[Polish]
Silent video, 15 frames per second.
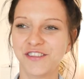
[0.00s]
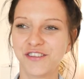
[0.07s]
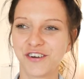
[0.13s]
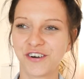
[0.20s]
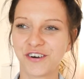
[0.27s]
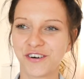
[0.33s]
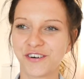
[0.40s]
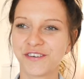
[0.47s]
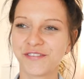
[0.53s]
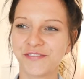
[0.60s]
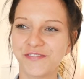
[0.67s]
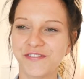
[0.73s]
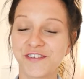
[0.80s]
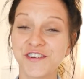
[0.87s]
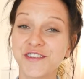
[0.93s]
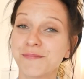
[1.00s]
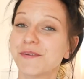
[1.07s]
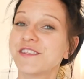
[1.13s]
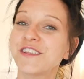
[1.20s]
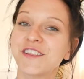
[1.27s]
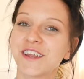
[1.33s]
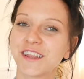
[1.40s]
to życie
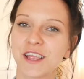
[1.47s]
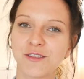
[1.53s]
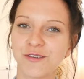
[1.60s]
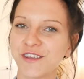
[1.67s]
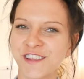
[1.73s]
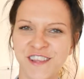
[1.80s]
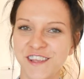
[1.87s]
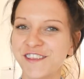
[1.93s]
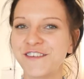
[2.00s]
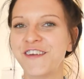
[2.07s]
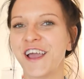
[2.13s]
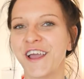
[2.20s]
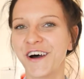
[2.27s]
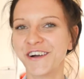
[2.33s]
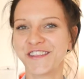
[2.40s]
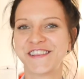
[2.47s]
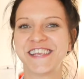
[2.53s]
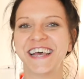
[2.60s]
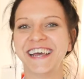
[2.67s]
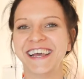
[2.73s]
bez internetu jest zadziwiające.